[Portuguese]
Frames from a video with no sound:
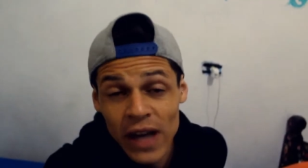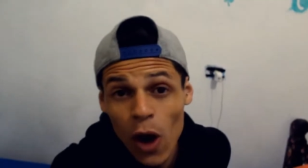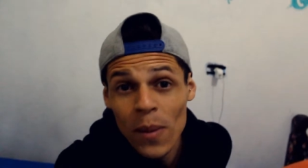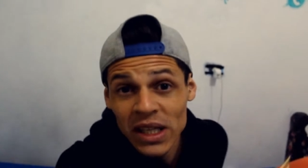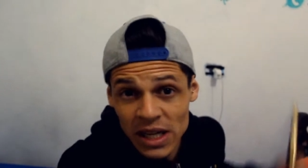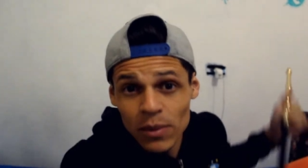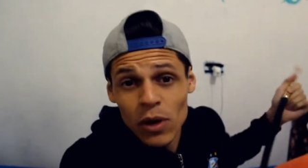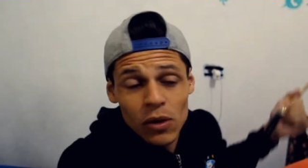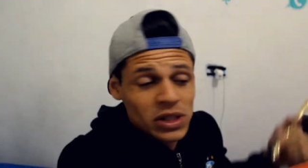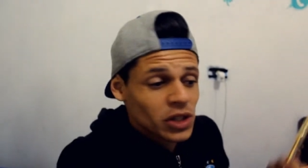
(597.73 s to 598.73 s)
Finalmente
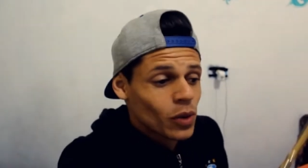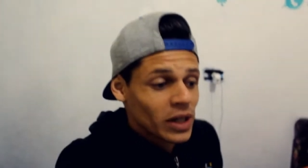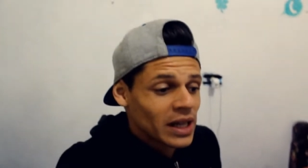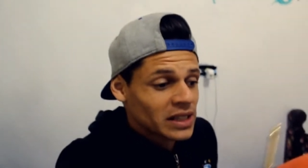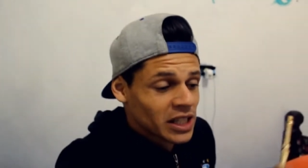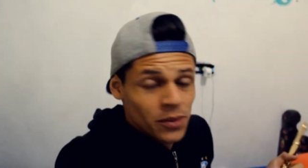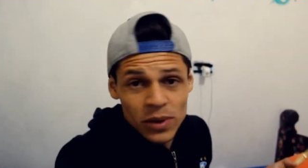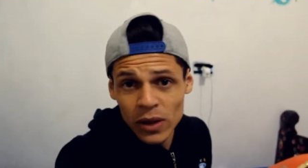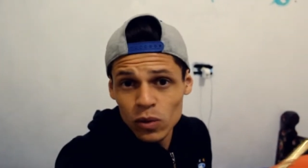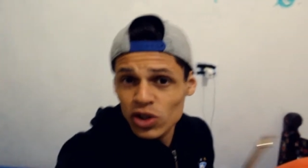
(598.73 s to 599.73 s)
abriu uma coisa de qualidade aqui,
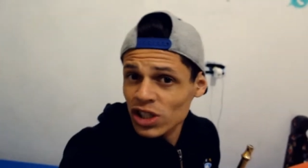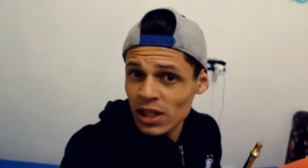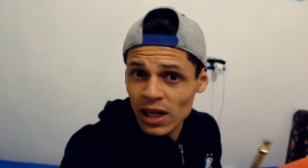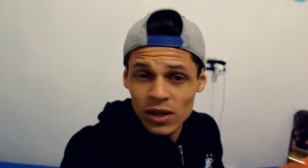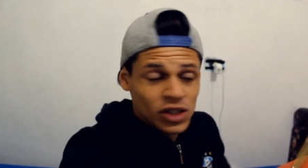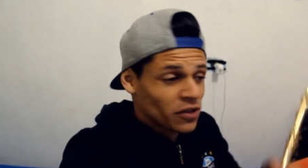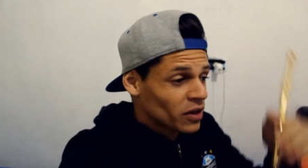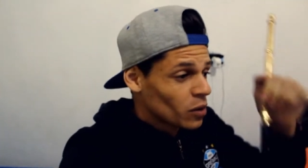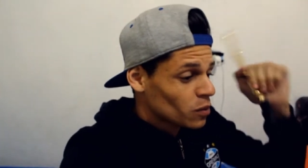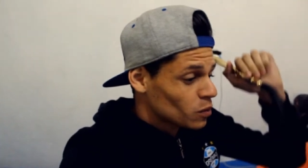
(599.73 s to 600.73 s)
porque não tinha, cara. Eu tinha
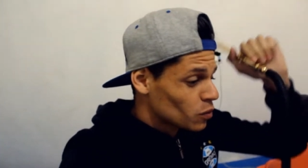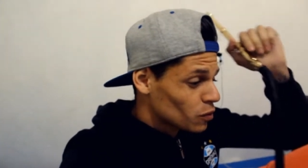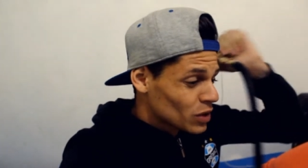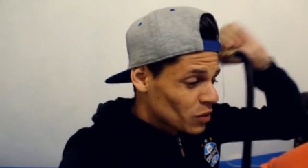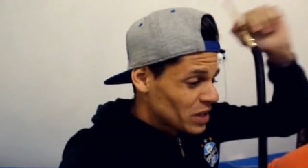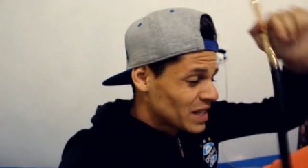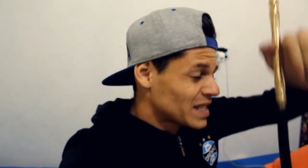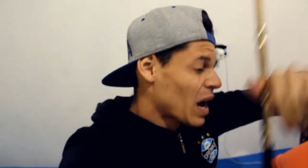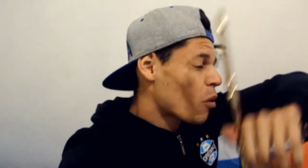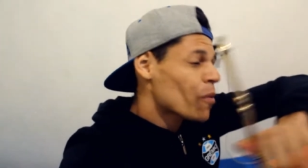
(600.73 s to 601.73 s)
que ficar usando uma
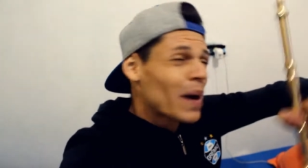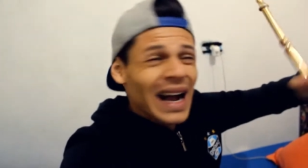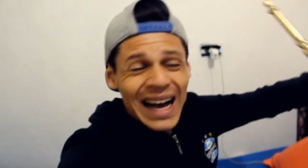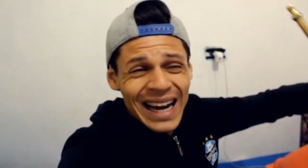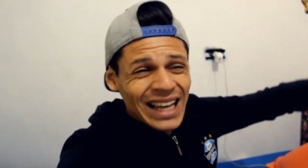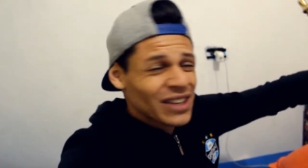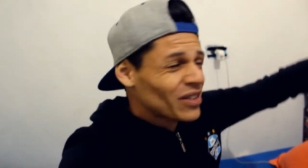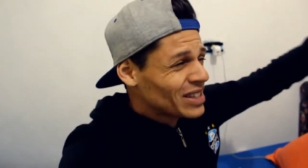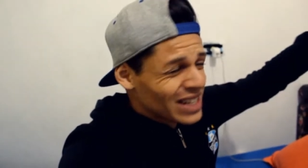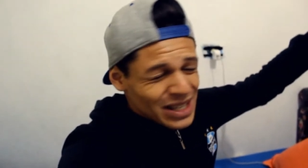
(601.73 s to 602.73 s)
essência ruim pra caralho
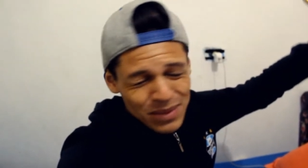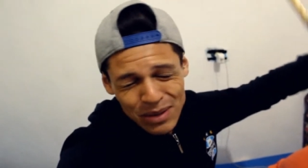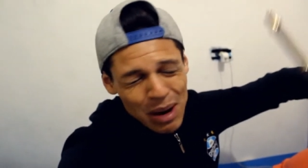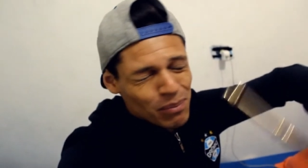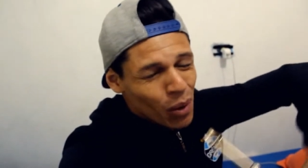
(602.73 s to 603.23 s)
que vendia ali, mano, uma